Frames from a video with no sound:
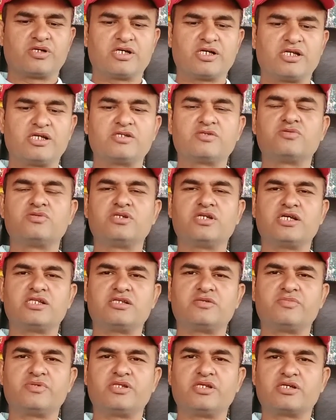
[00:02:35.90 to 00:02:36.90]
कलश
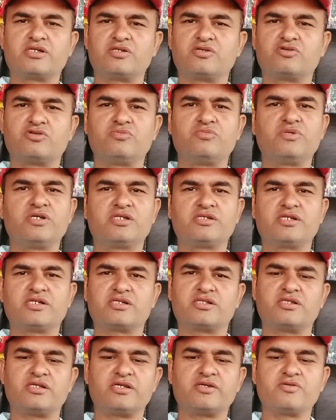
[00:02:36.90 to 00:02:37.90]
गुजराती में देखने को मिल
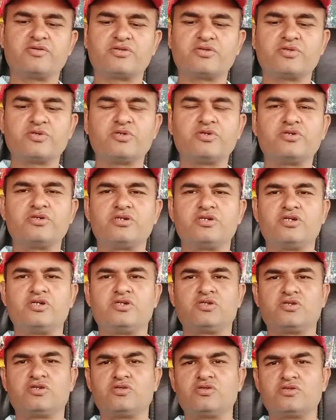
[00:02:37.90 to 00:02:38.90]
सकती है दोस्तों
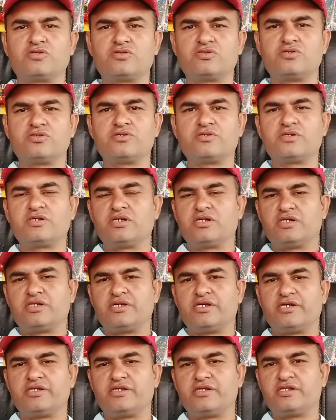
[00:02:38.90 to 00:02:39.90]
तो दोस्तों
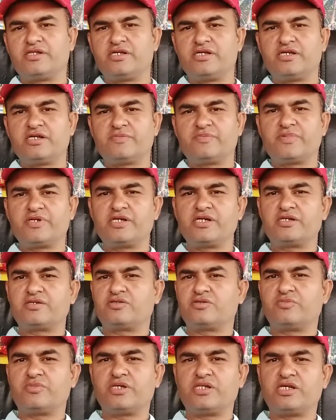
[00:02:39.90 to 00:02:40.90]
ये थी नई अपडेट
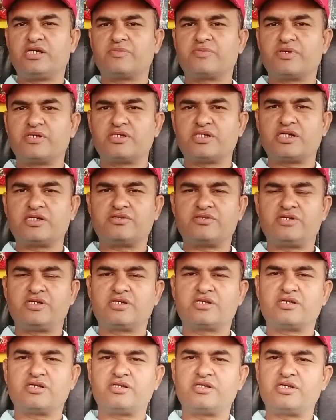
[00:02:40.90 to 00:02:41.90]
तो मैंने आपके साथ
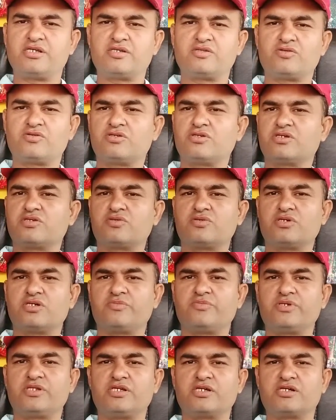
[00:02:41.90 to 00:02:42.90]
शेयर कर दी है तो दोस्तों
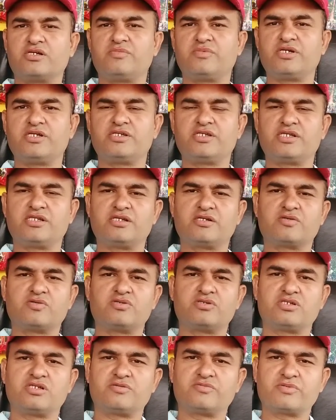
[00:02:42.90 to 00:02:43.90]
अभी तक हमारे चैनल को
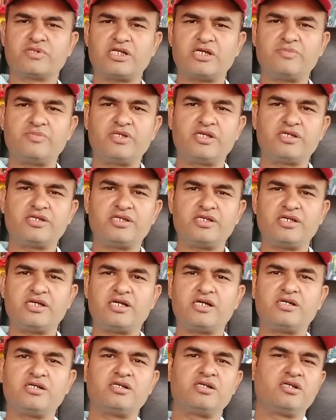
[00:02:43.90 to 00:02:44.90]
सब्सक्राइब नहीं
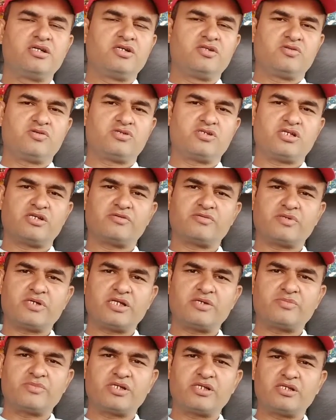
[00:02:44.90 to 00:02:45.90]
किया तो
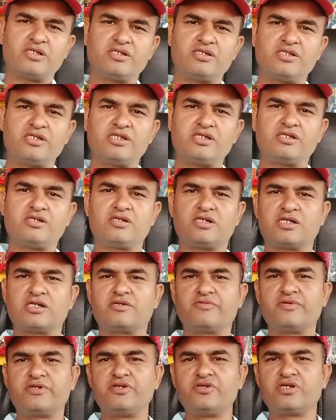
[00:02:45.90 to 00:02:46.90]
सब्सक्राइब कर लीजिए
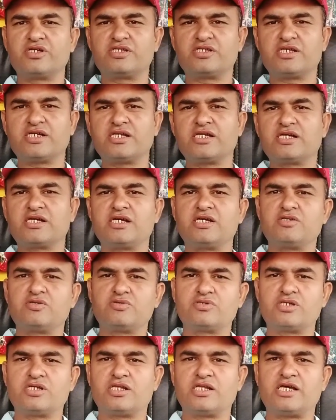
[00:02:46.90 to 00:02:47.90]
अगर वीडियो अच्छा लगा है तो
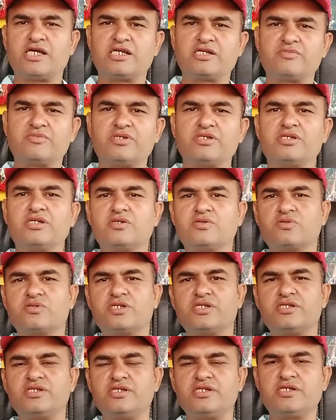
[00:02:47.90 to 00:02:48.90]
उसे लाइक भी जरूर
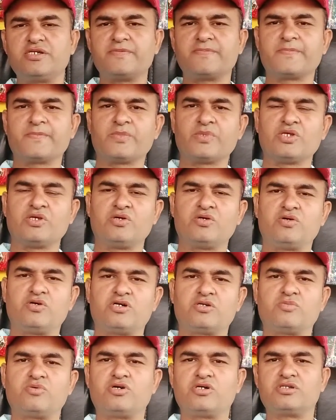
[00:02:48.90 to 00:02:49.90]
कीजिए
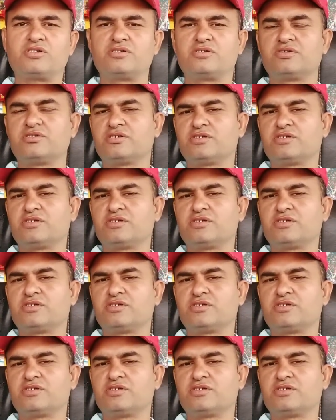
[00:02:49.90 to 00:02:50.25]
और बहुत